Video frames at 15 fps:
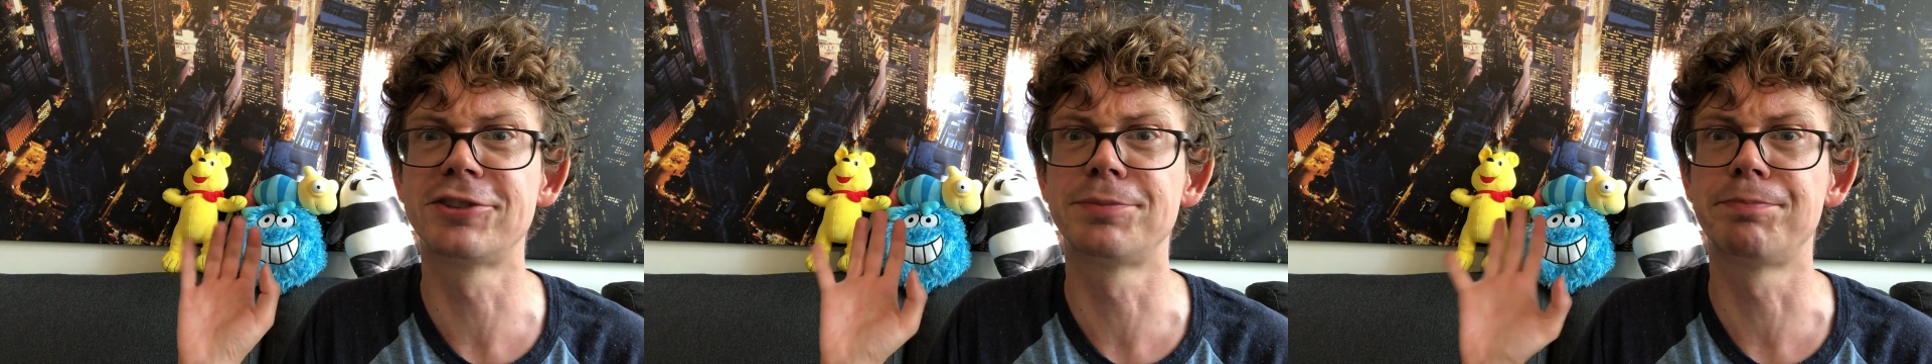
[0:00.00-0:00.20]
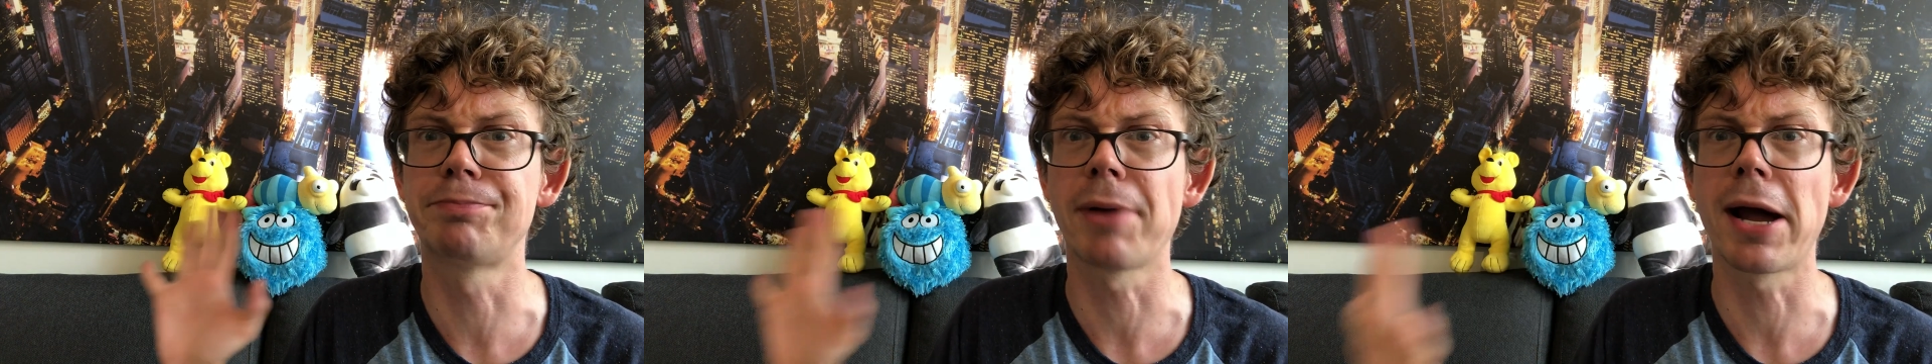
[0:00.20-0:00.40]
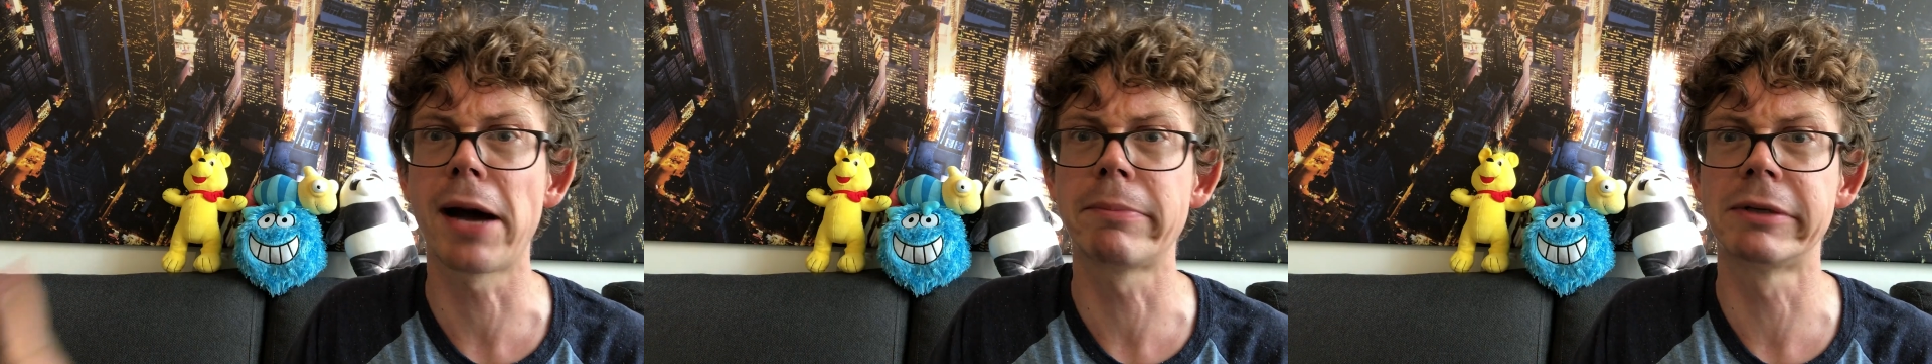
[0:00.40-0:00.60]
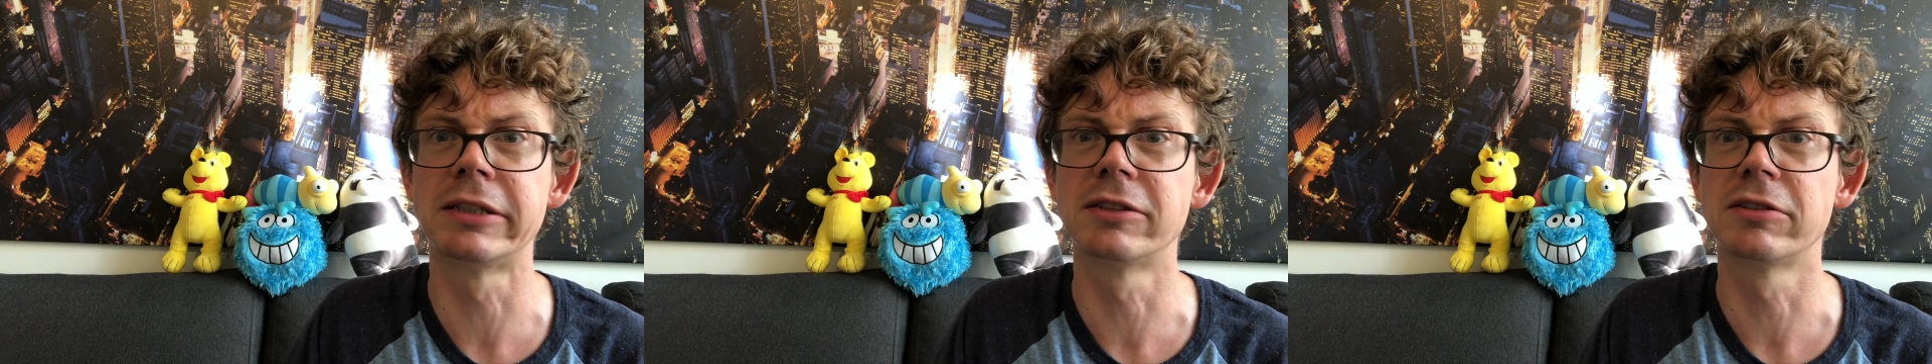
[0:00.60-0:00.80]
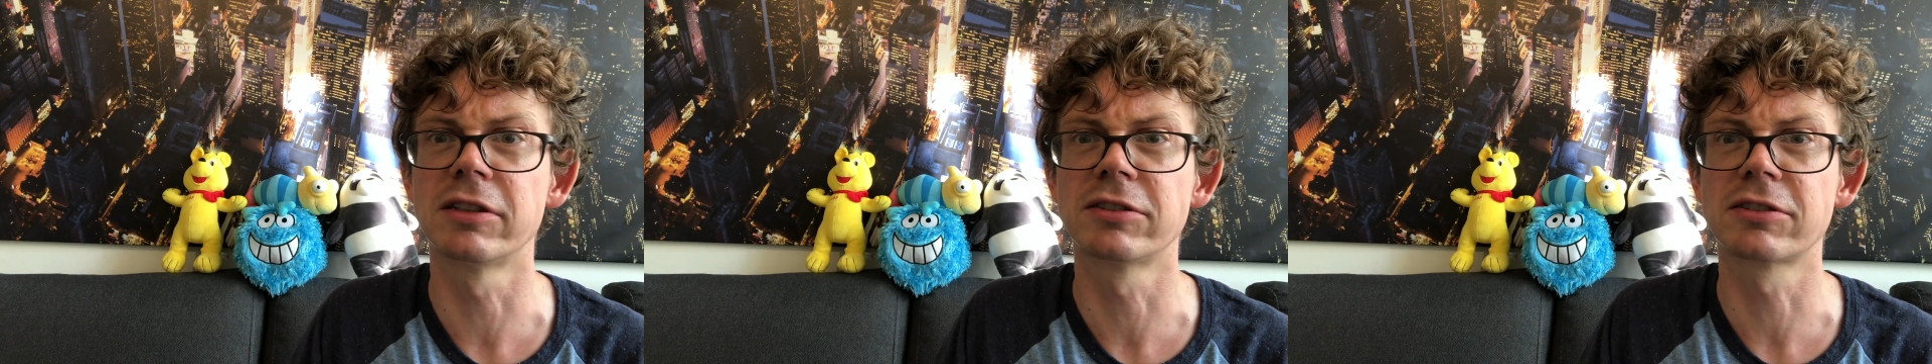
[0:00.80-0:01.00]

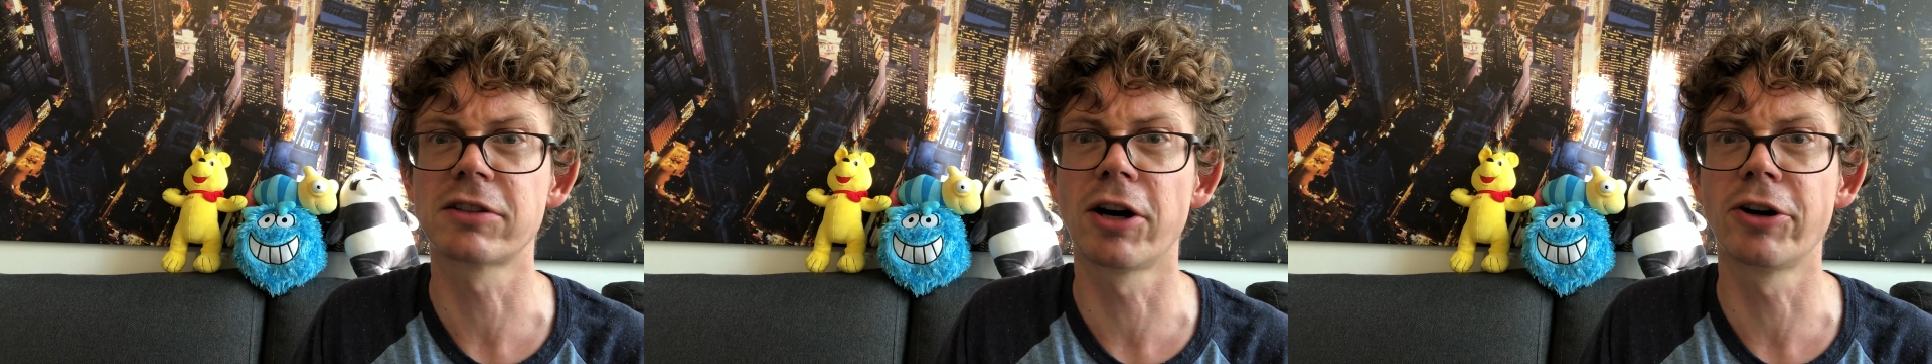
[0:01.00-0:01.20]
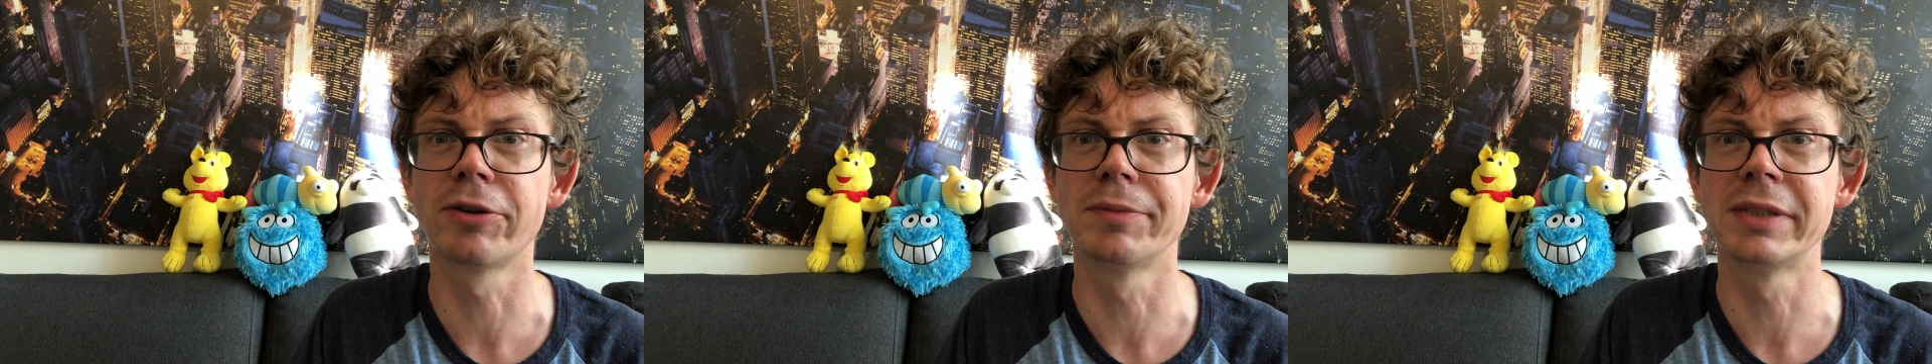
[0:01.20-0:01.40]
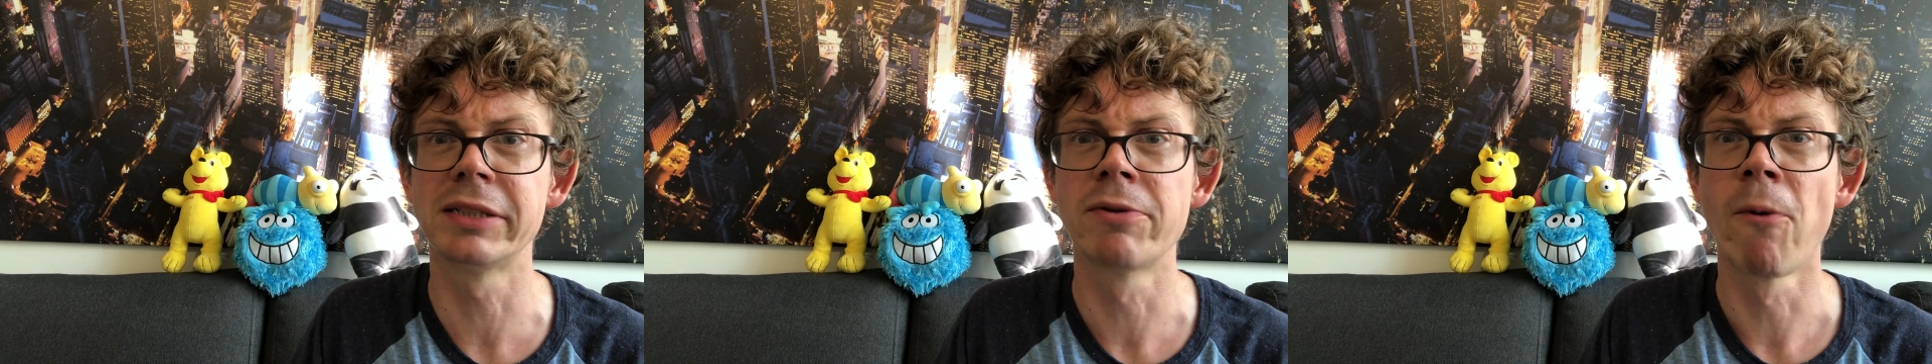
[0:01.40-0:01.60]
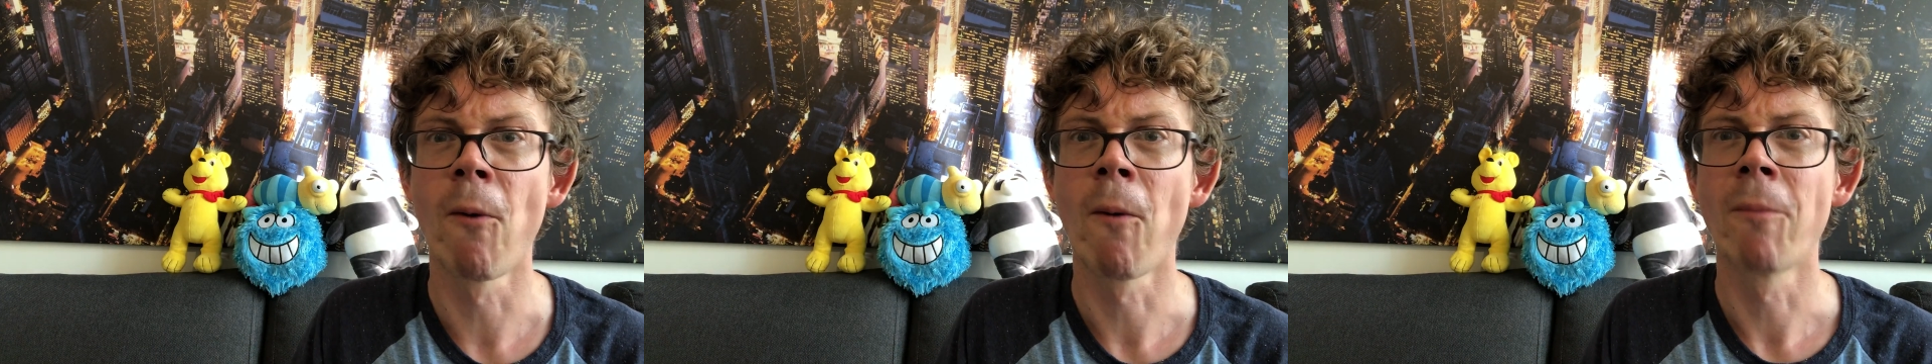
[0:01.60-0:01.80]
Spearmint, das Kaugummi.